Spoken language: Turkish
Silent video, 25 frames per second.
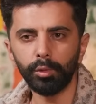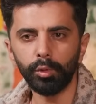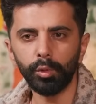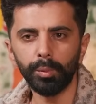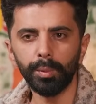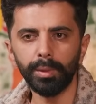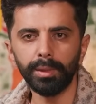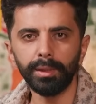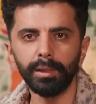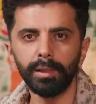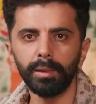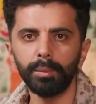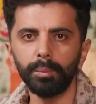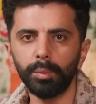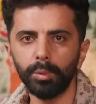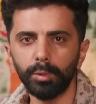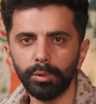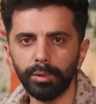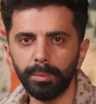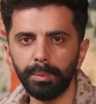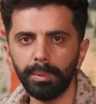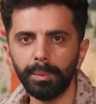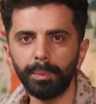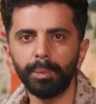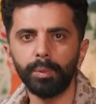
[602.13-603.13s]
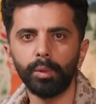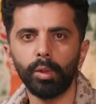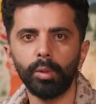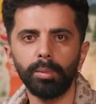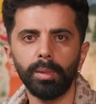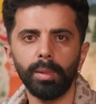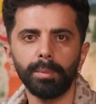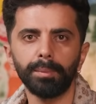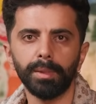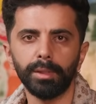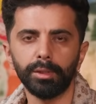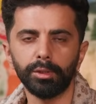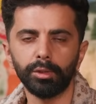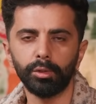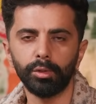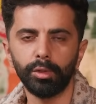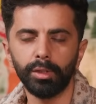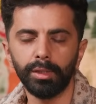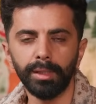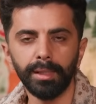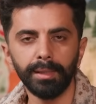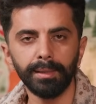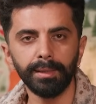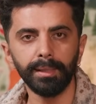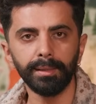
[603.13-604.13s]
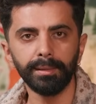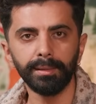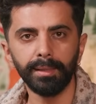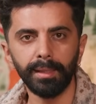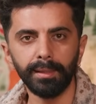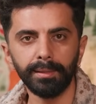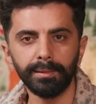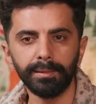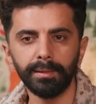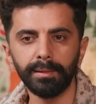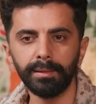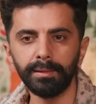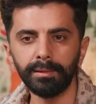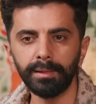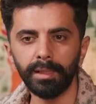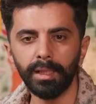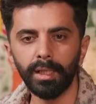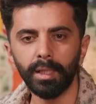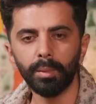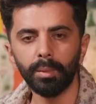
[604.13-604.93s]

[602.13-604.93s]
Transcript: hükümetiyle burada bir problem yaşanıyor. Neden derseniz